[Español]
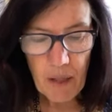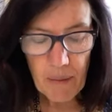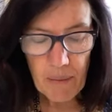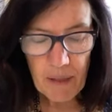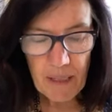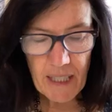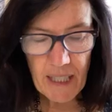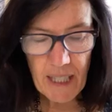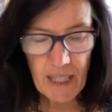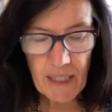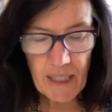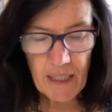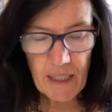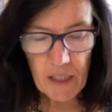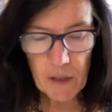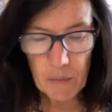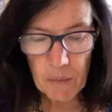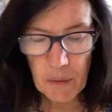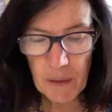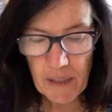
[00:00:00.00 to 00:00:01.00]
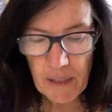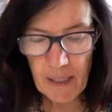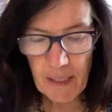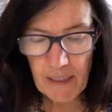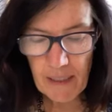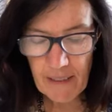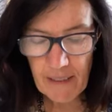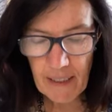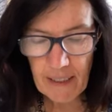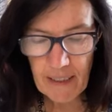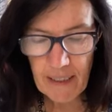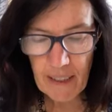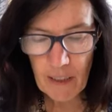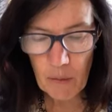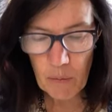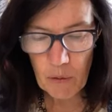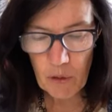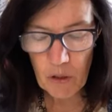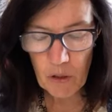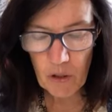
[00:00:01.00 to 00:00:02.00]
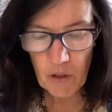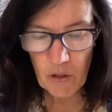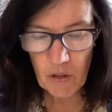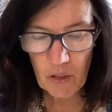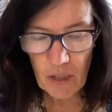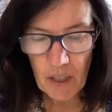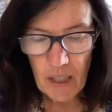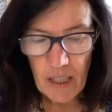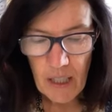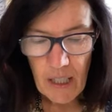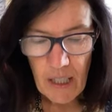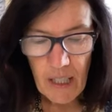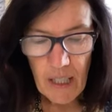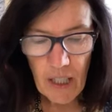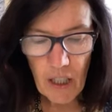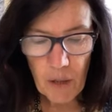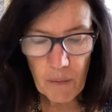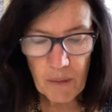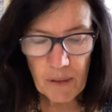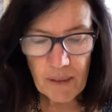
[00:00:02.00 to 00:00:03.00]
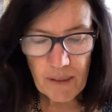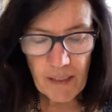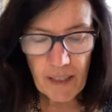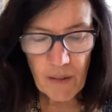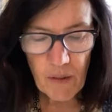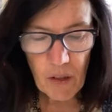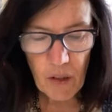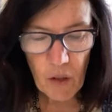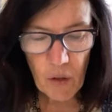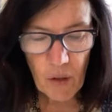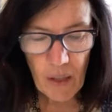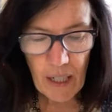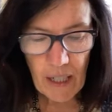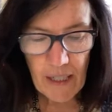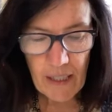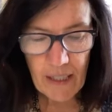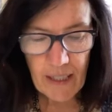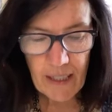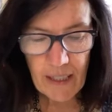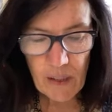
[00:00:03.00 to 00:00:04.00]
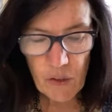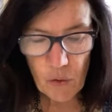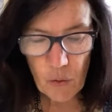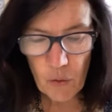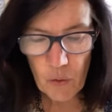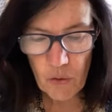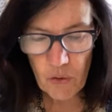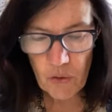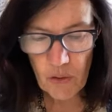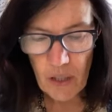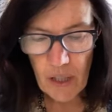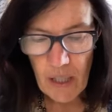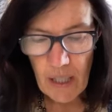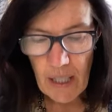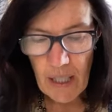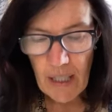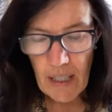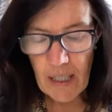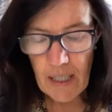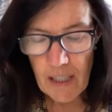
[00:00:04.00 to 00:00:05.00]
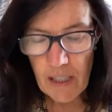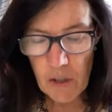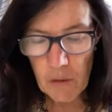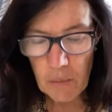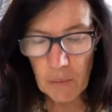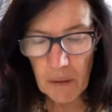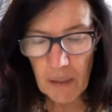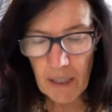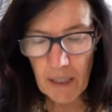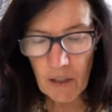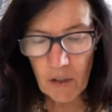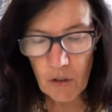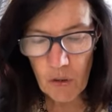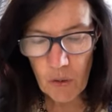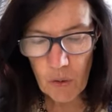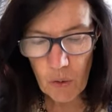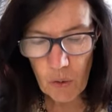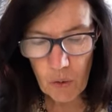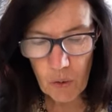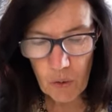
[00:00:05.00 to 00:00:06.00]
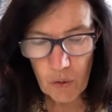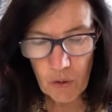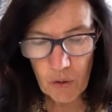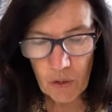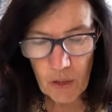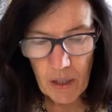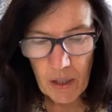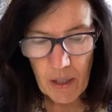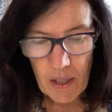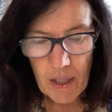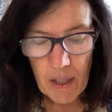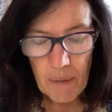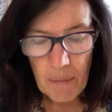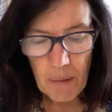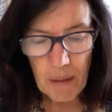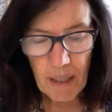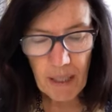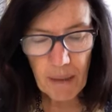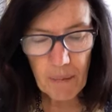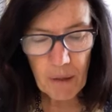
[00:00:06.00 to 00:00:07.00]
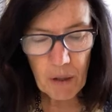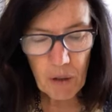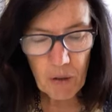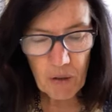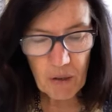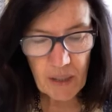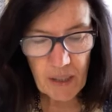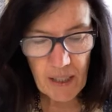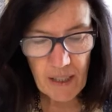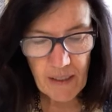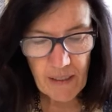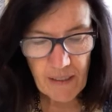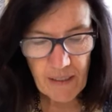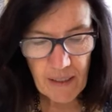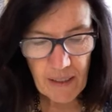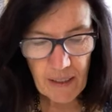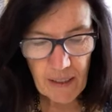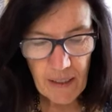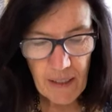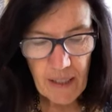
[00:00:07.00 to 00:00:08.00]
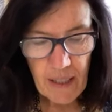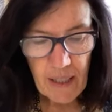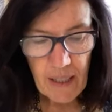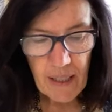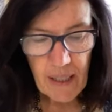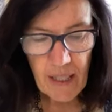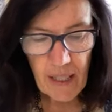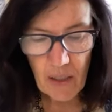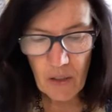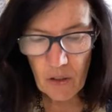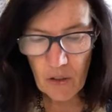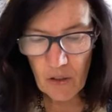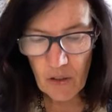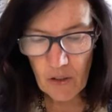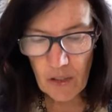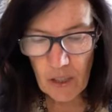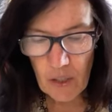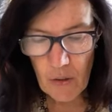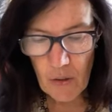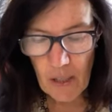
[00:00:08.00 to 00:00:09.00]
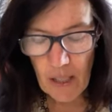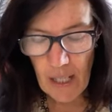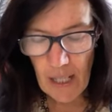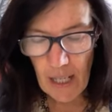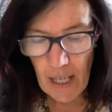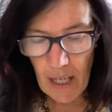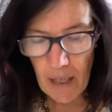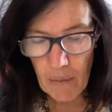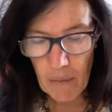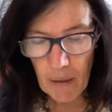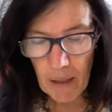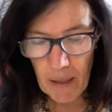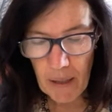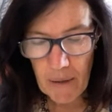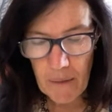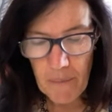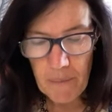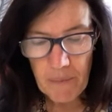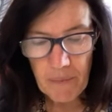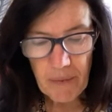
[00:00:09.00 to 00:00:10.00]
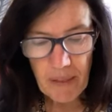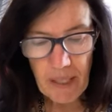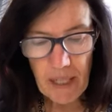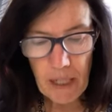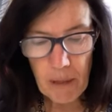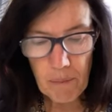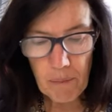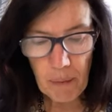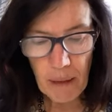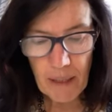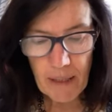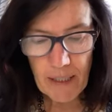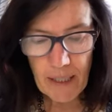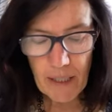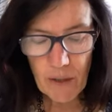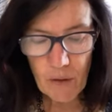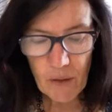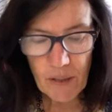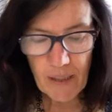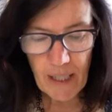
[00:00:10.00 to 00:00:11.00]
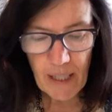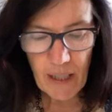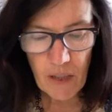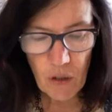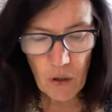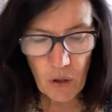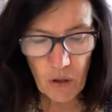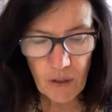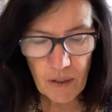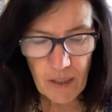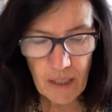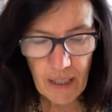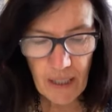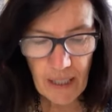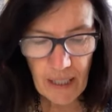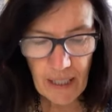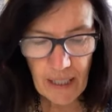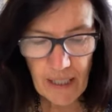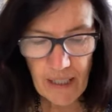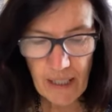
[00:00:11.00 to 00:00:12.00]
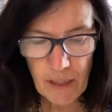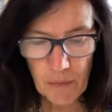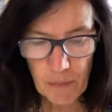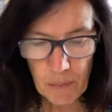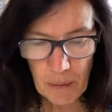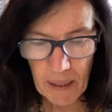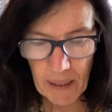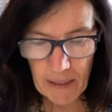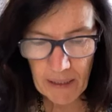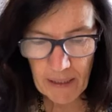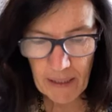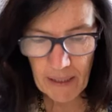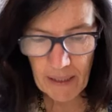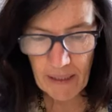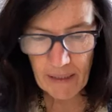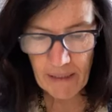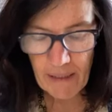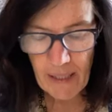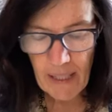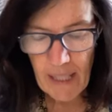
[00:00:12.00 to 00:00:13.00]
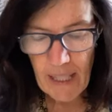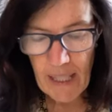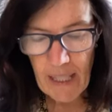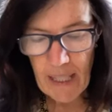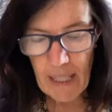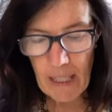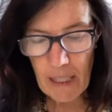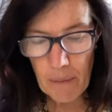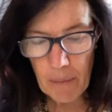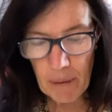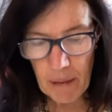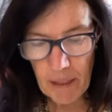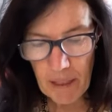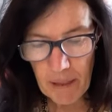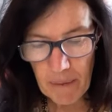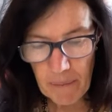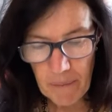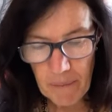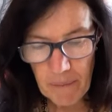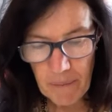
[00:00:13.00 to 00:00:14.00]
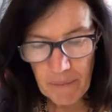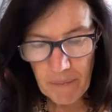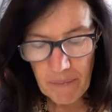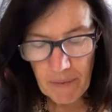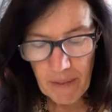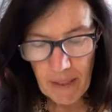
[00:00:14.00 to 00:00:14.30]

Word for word: Por la mañana, después de la Santa Comunión, he comenzado a rogarle a Jesús que le inspire con su luz para que me conteste y he conocido en el alma que el Padre no está en contra de aquellas prácticas que le pedí